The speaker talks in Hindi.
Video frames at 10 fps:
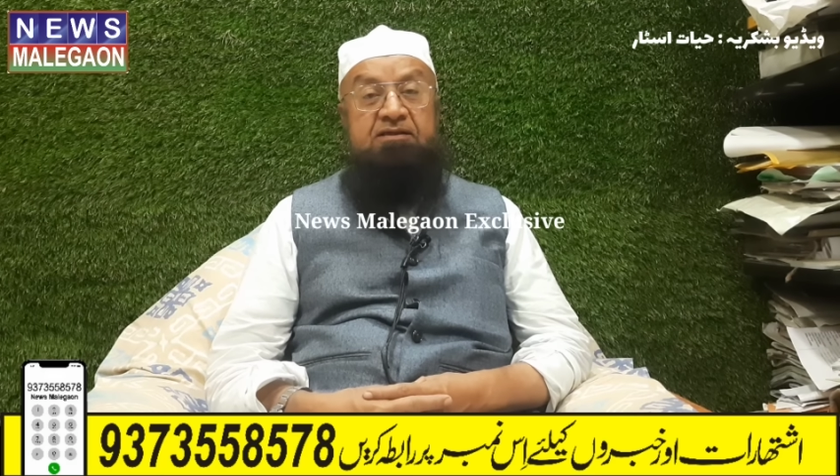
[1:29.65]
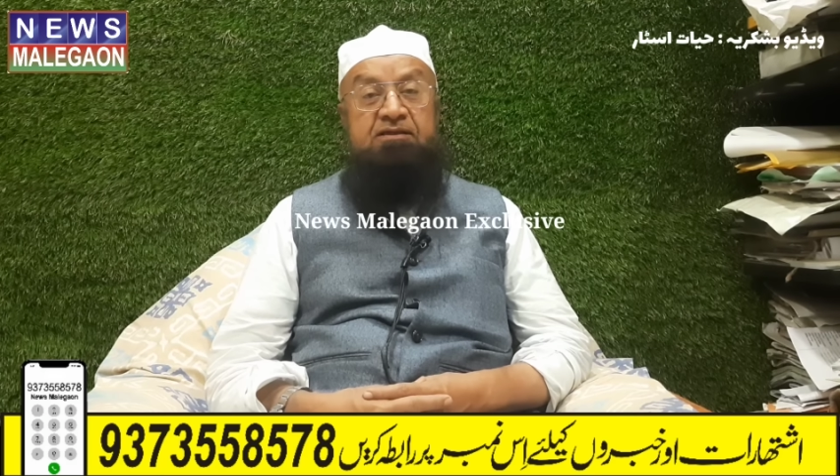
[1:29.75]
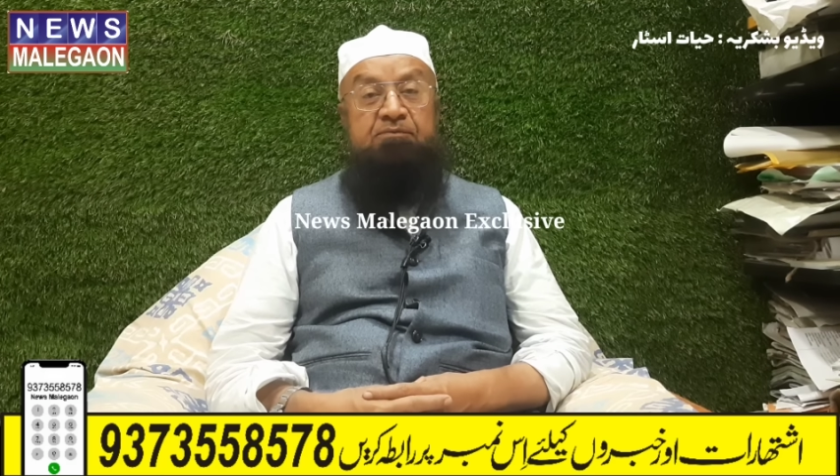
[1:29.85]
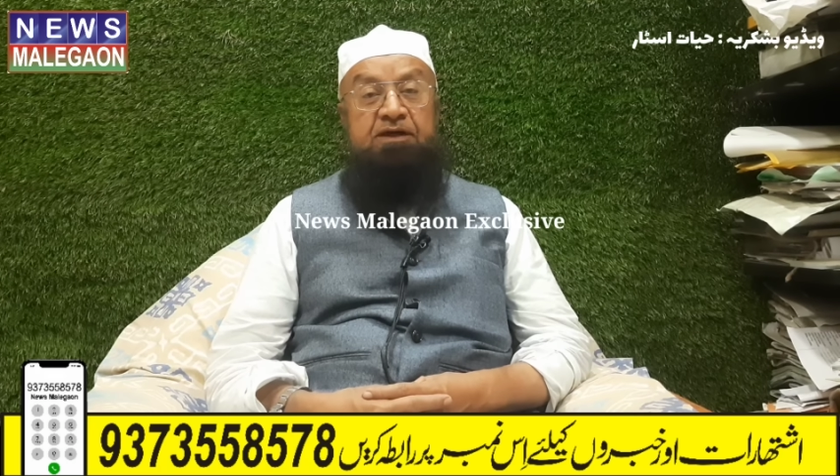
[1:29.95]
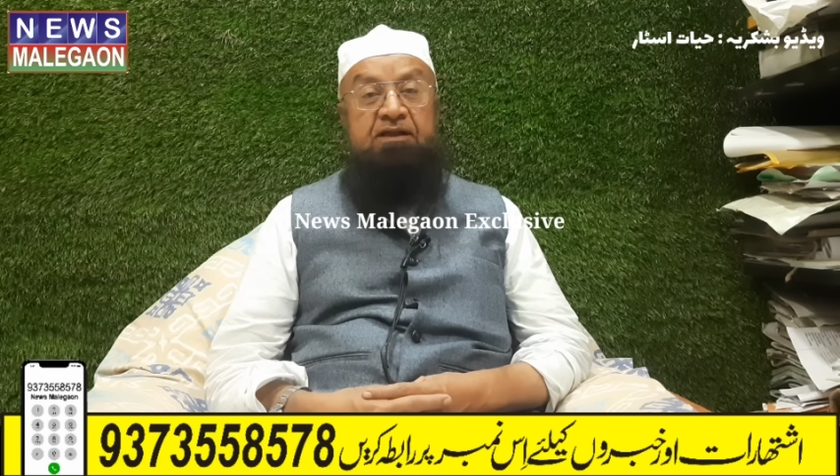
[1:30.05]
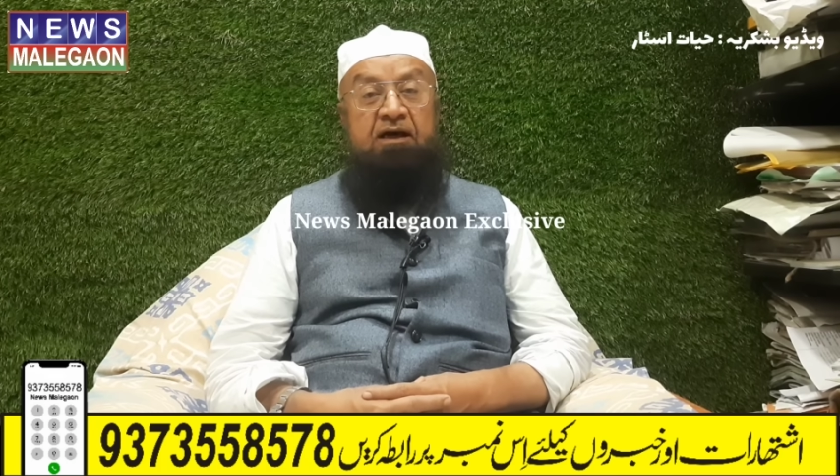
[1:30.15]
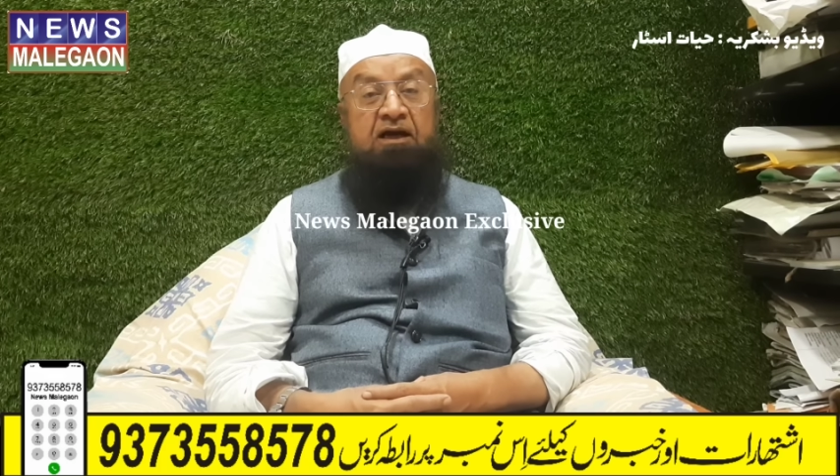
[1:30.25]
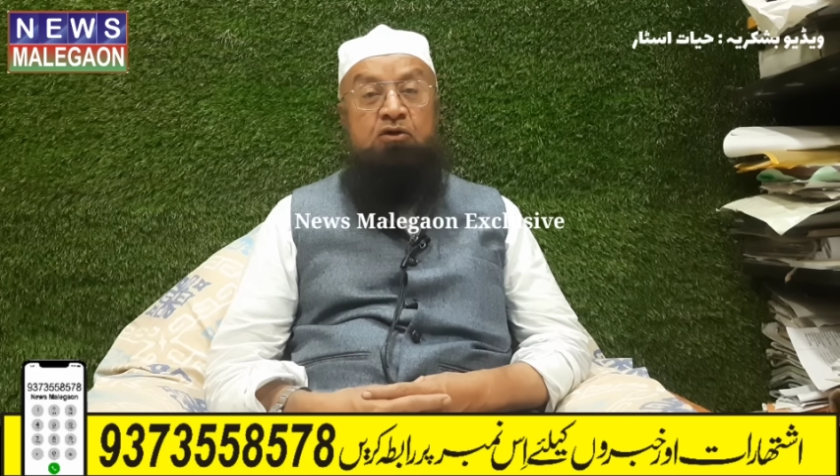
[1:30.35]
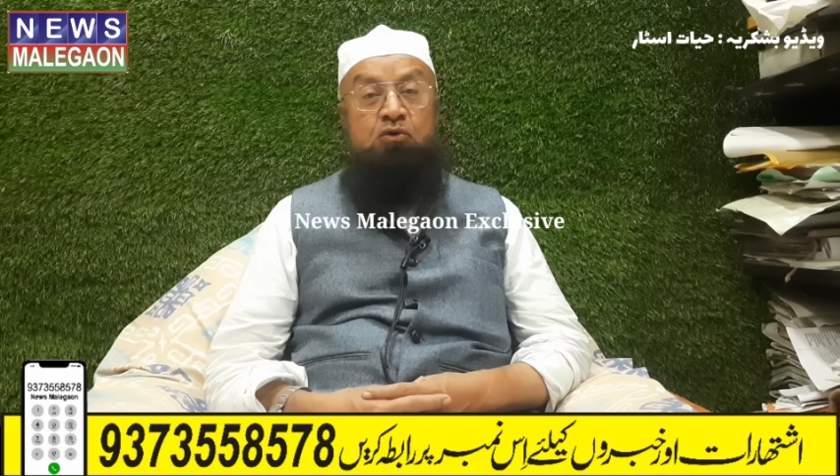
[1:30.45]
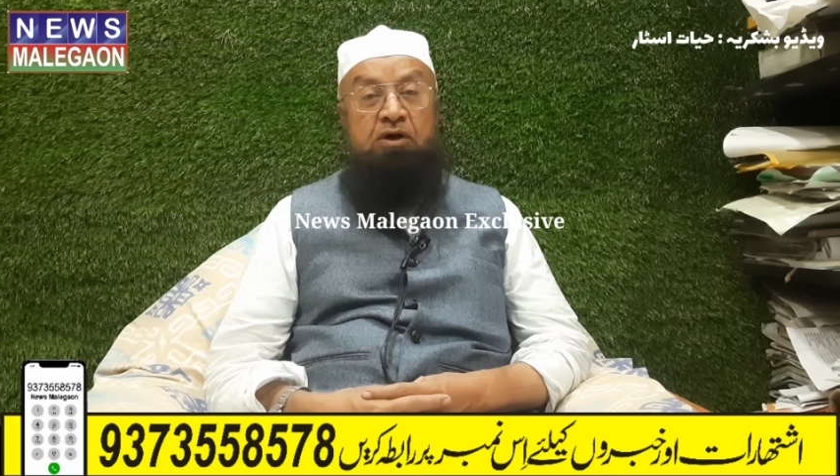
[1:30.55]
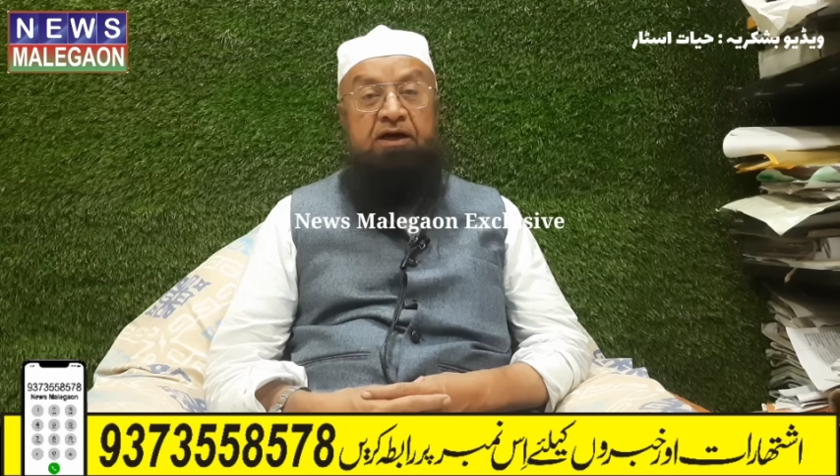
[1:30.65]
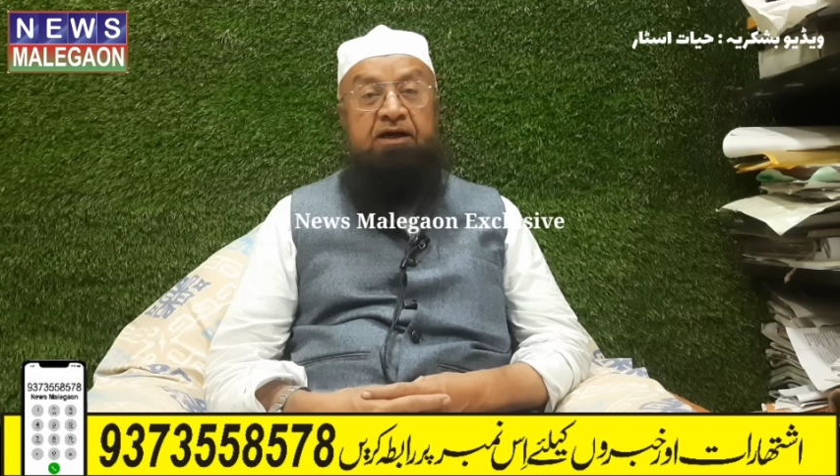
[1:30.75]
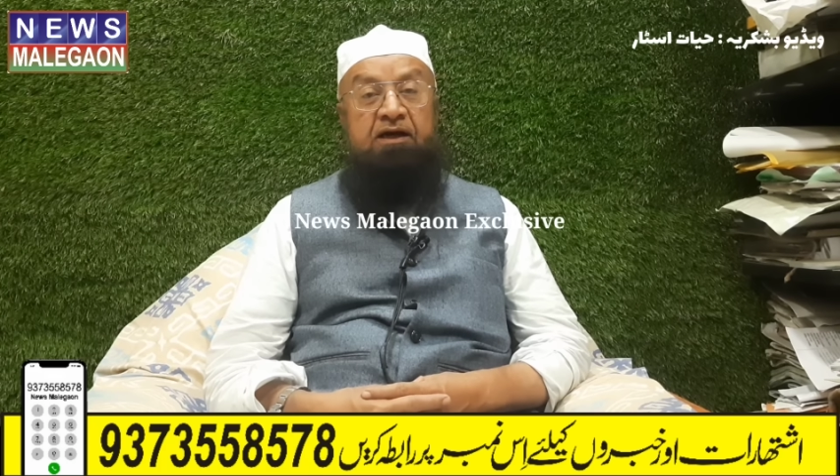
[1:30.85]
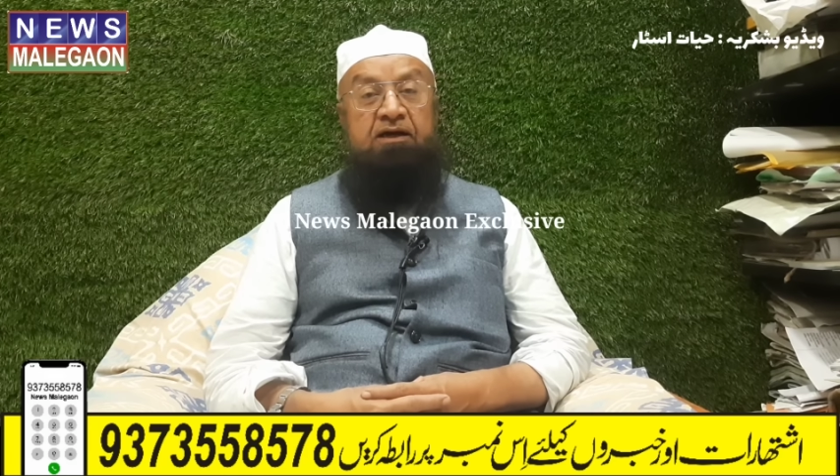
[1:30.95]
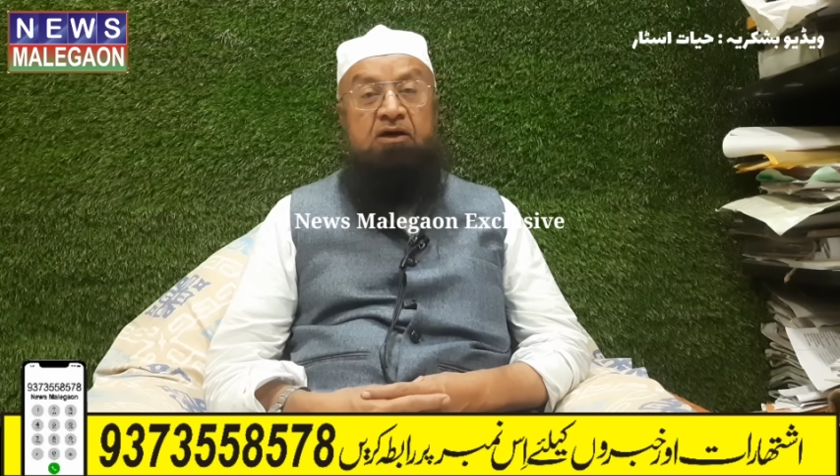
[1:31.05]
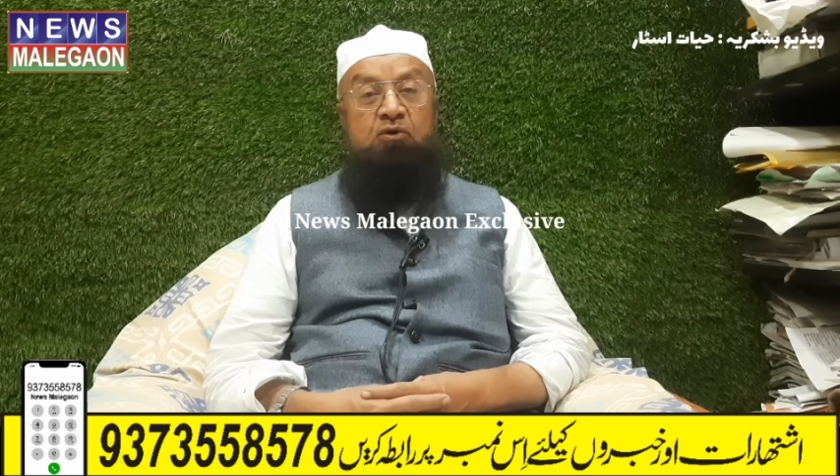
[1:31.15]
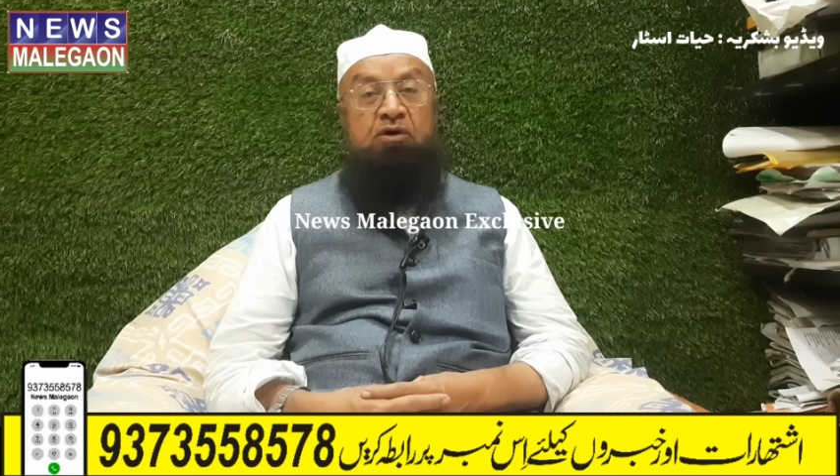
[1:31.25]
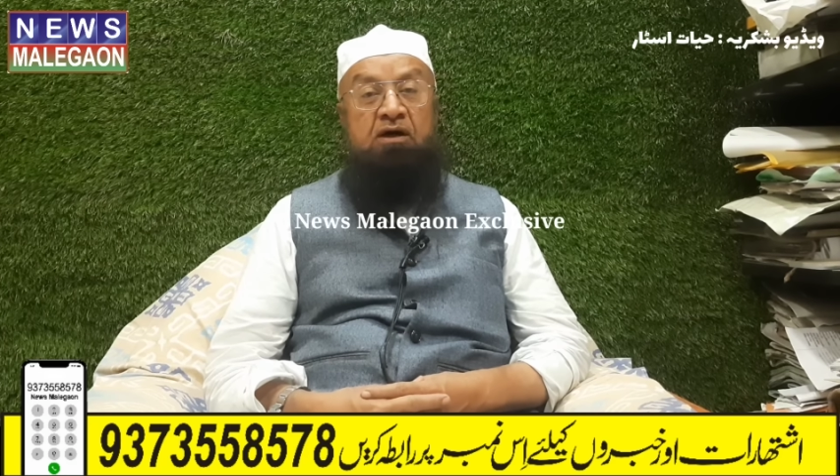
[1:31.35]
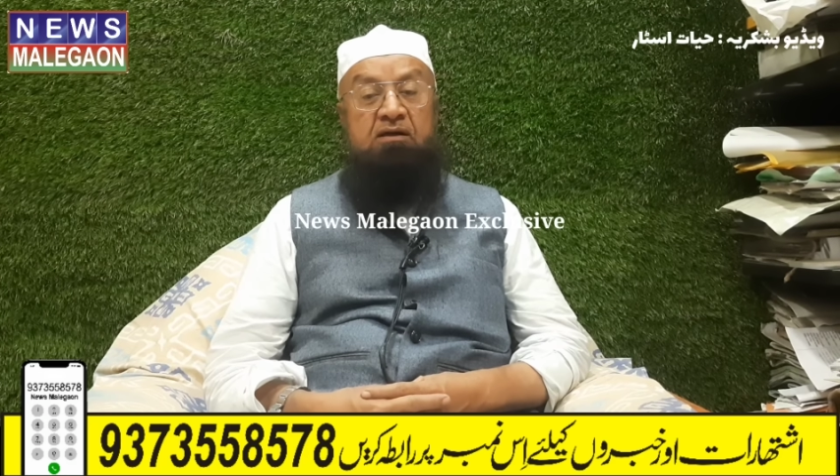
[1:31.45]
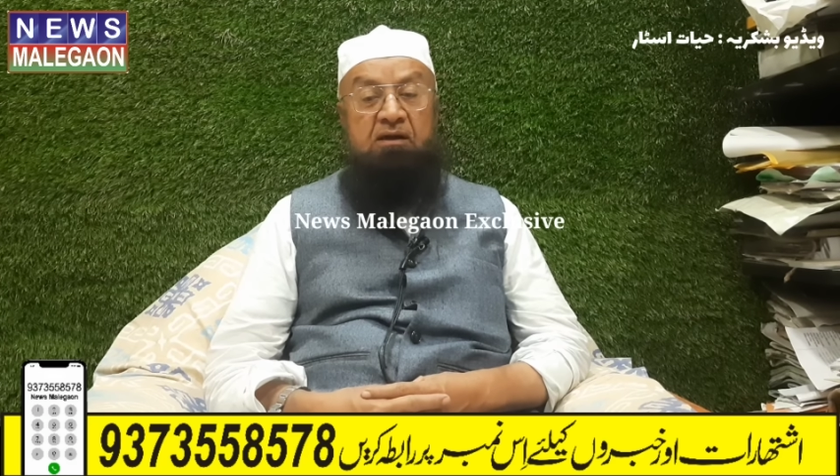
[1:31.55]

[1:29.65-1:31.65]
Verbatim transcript: के ज़िम्मेदारान को आगे आना होगा